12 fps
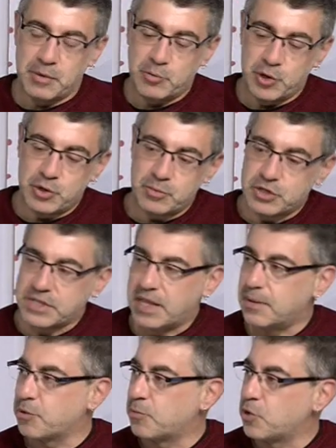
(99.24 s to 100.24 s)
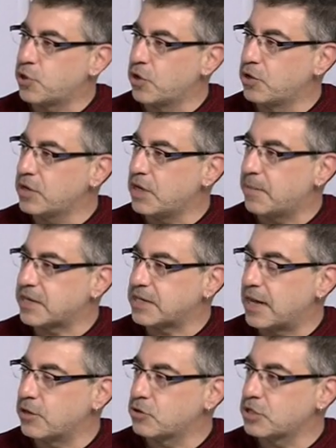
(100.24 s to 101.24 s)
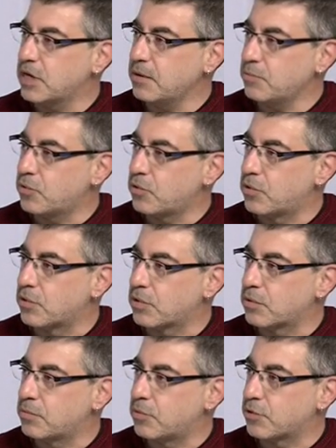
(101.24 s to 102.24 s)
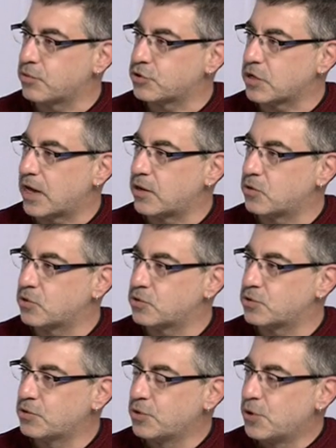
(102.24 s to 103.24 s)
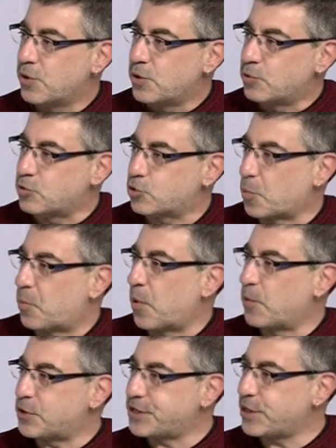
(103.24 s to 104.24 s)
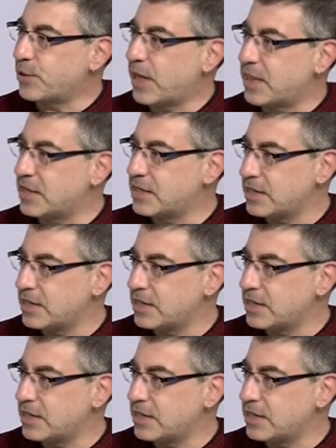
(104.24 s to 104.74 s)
momento, pues están de promoción y paseándose por, nuestros nuestros pueblos y ciudades